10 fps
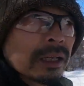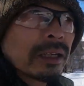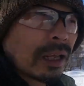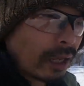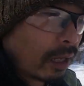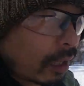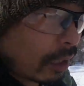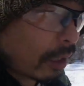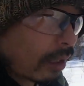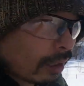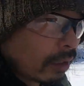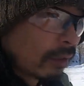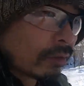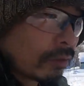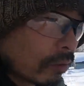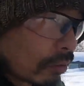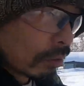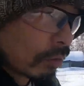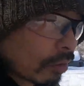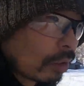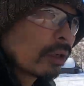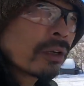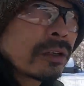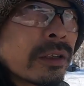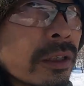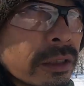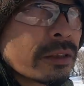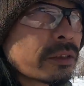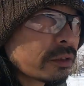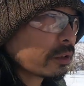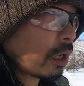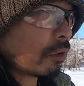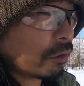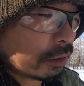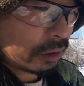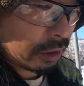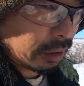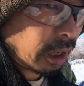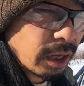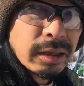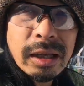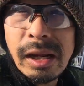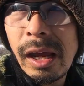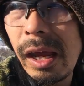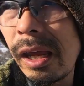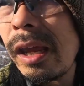ね、こう、種類が多いって大変だね。ね